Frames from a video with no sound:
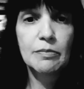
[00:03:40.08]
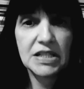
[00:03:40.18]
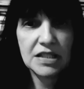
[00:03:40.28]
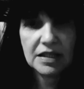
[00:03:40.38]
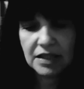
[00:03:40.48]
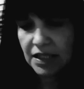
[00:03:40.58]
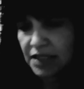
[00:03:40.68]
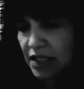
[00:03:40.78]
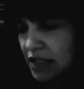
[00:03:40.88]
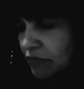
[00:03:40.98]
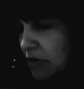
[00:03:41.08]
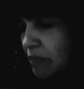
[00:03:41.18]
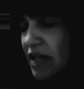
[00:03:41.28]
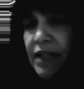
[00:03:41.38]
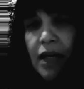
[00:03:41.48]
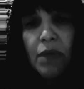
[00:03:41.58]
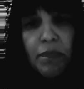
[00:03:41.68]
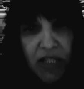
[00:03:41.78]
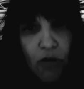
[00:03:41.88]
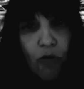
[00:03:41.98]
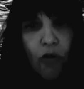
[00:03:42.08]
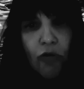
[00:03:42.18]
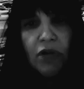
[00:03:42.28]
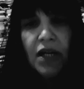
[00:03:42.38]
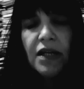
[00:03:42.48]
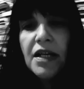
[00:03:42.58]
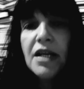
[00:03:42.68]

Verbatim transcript: baseada nesse livro. A Marta é uma psicóloga